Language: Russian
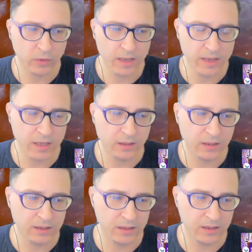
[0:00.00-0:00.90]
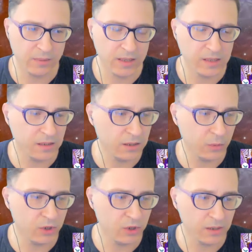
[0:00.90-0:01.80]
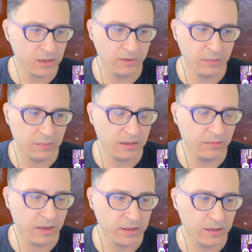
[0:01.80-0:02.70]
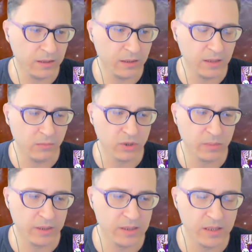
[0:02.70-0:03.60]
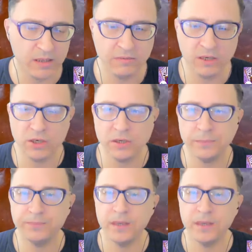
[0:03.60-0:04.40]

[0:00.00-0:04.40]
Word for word: У меня некоторые, кстати, магазины эти участвовали, благотворительные, где можно приносить вещи.